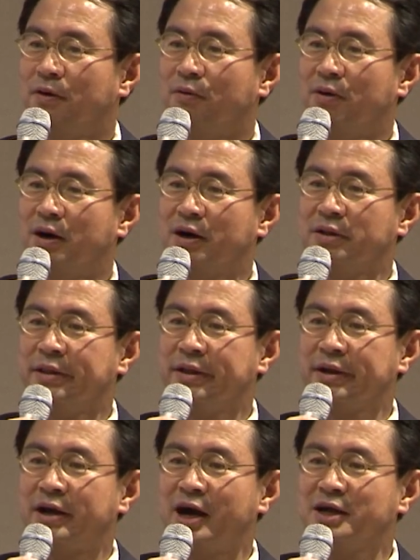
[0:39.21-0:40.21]

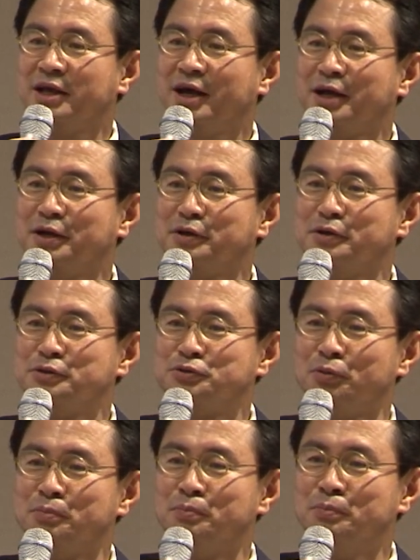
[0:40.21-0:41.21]
와내 강의하는
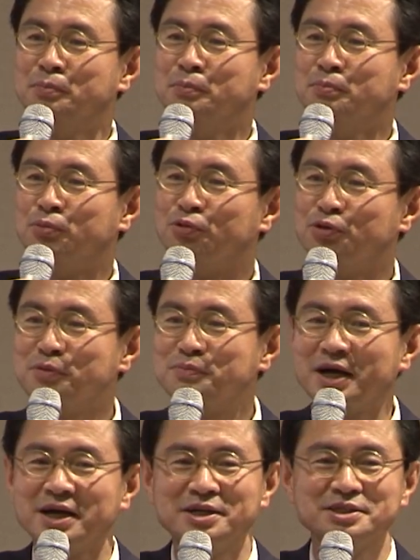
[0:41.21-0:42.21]
거좀
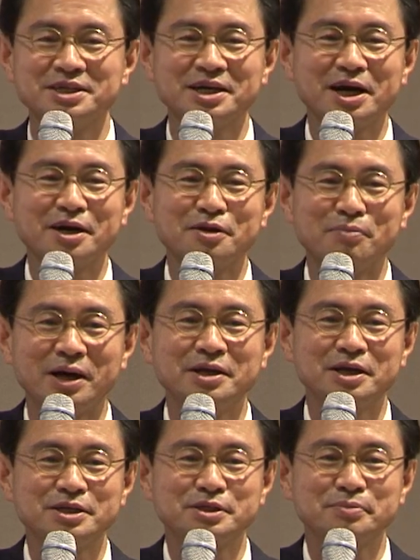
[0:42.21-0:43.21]
부끄럽다 이런 생각을
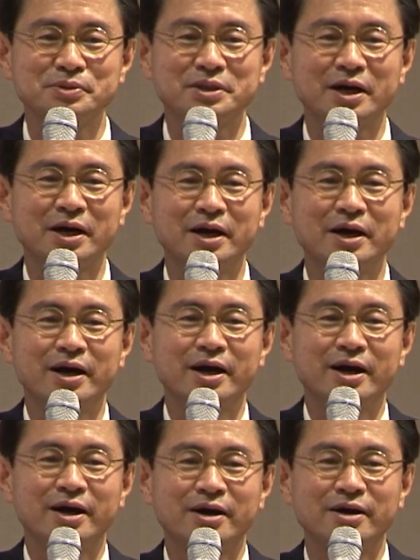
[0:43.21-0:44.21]
많이 했습니다.
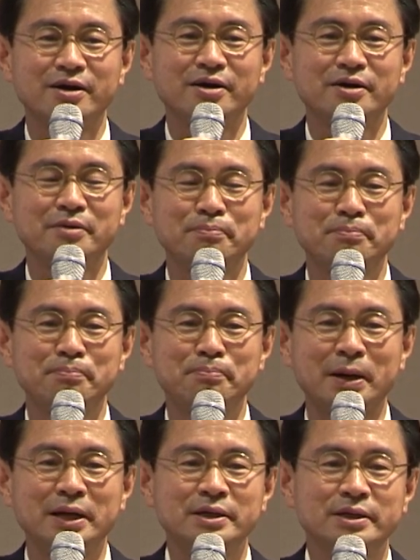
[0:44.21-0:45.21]
어,
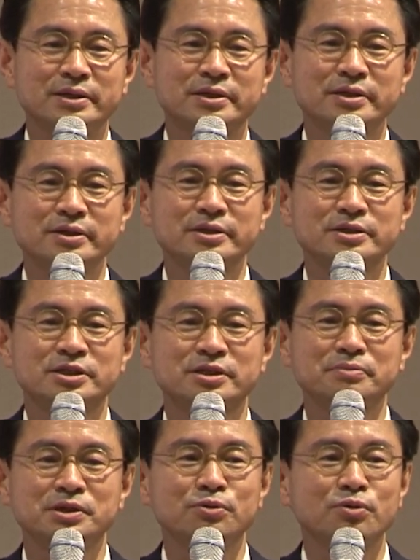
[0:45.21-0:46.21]
발, 그
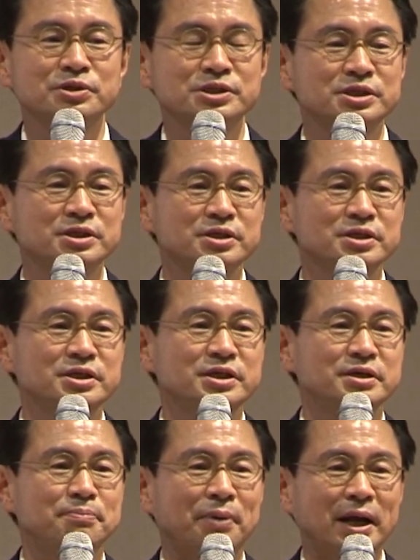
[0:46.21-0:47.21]
지금
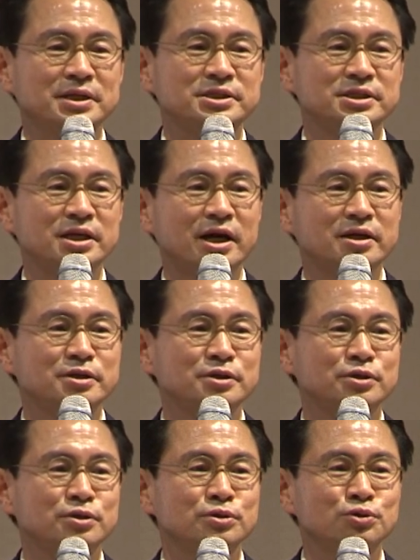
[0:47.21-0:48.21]
인공지능이
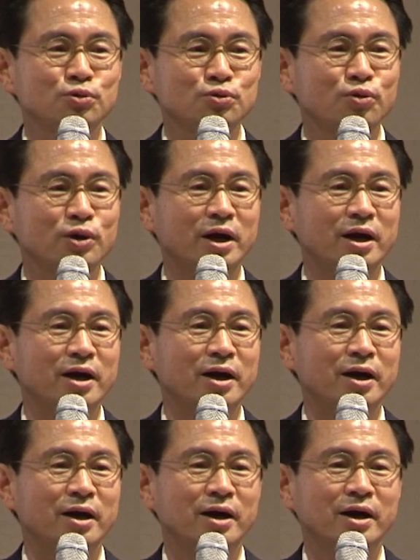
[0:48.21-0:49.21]
발전하는 속도가